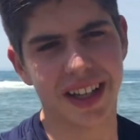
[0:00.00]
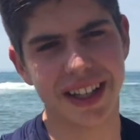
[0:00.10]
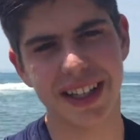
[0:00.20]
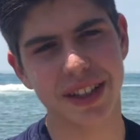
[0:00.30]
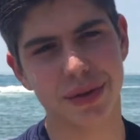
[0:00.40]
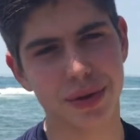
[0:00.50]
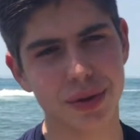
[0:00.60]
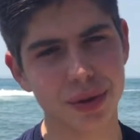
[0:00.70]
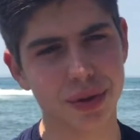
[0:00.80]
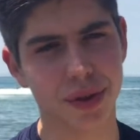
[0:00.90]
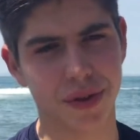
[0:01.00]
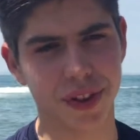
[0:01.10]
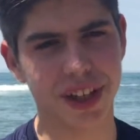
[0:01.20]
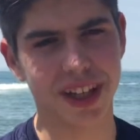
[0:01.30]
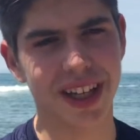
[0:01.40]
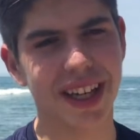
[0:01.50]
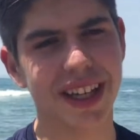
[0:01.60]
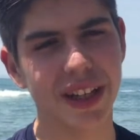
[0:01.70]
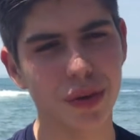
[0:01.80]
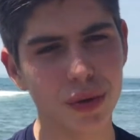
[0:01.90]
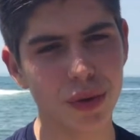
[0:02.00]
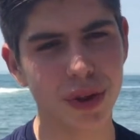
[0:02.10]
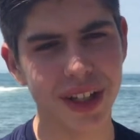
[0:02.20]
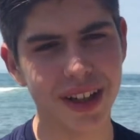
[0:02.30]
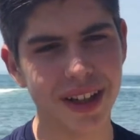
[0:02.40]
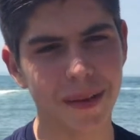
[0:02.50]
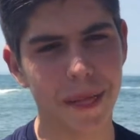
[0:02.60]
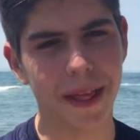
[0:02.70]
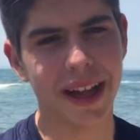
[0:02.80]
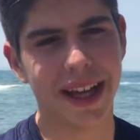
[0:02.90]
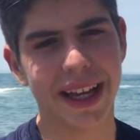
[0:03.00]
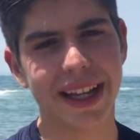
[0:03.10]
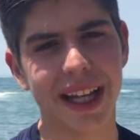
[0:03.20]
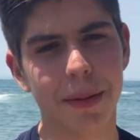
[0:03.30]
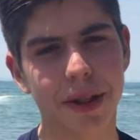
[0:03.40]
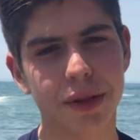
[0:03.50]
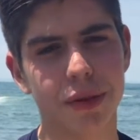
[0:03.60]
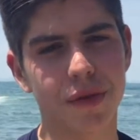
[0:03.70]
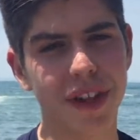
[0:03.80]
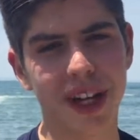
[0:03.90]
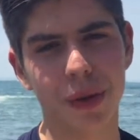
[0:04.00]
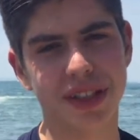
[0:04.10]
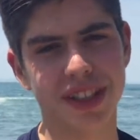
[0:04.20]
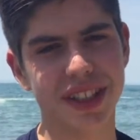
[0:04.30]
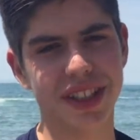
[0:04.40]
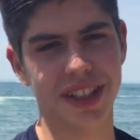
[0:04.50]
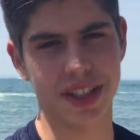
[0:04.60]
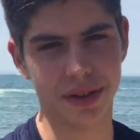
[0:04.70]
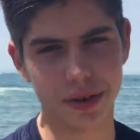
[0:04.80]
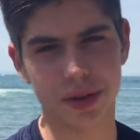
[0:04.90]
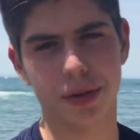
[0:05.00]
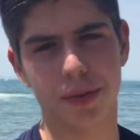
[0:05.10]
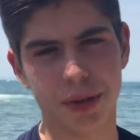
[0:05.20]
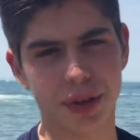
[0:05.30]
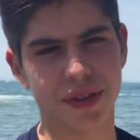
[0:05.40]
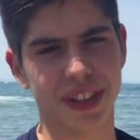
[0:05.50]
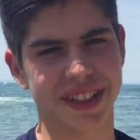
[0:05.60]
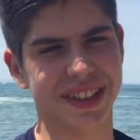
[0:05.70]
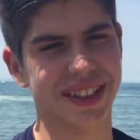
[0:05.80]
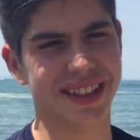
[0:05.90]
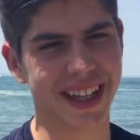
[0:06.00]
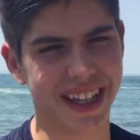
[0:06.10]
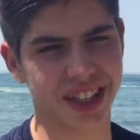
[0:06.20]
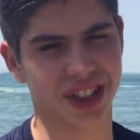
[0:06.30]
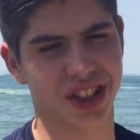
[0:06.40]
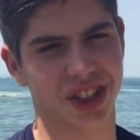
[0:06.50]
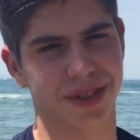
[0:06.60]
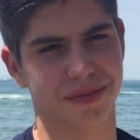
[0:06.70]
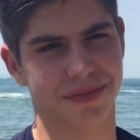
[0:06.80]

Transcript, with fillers: il est une source de vie, il nous nourrit et il abrite une vie aquatique et une biodiversité très riche.